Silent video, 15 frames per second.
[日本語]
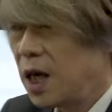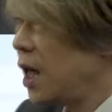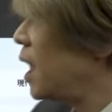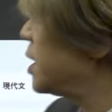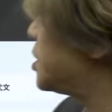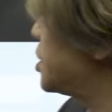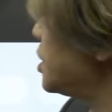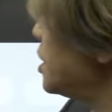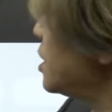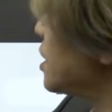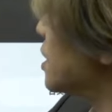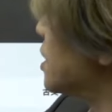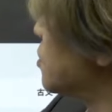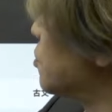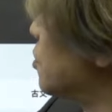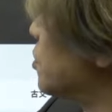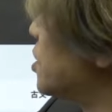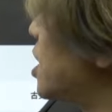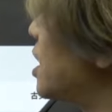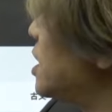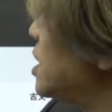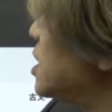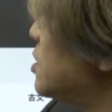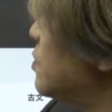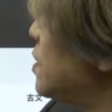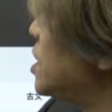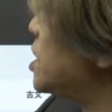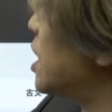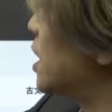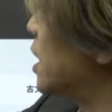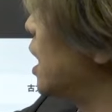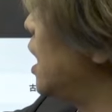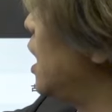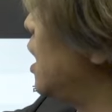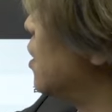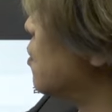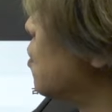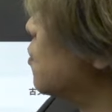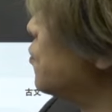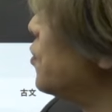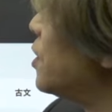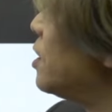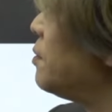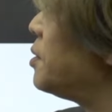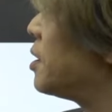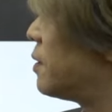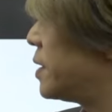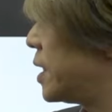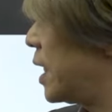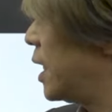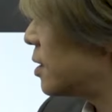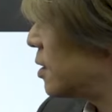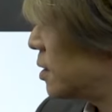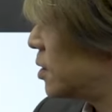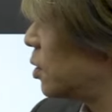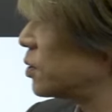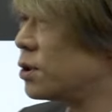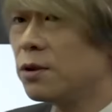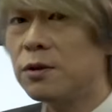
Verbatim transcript: えー、次にですね、このテキスト一覧ね、ここ触れてみてください。そうす